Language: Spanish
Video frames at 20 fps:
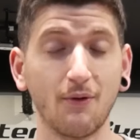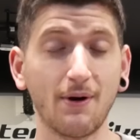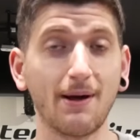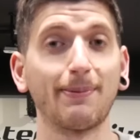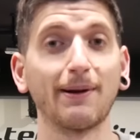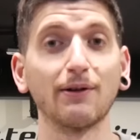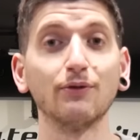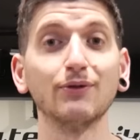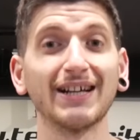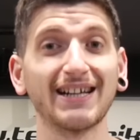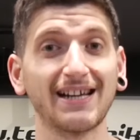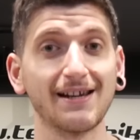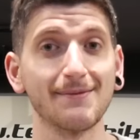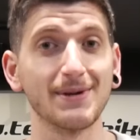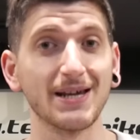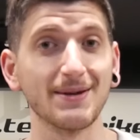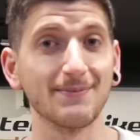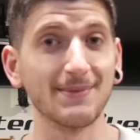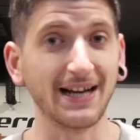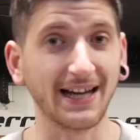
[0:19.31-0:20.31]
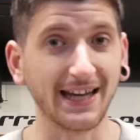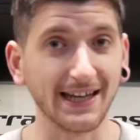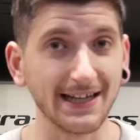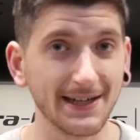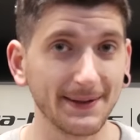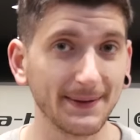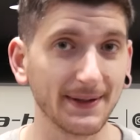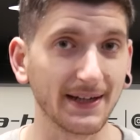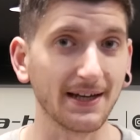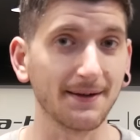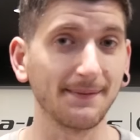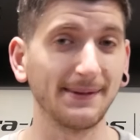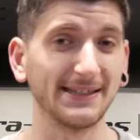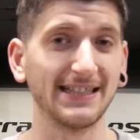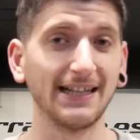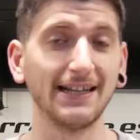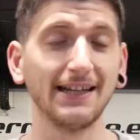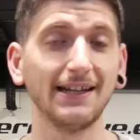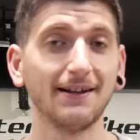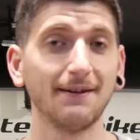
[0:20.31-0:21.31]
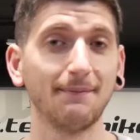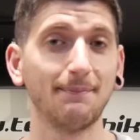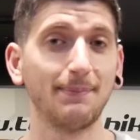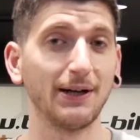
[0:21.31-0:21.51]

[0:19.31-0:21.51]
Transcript: Una pregunta que me imaginaba que iba a salir,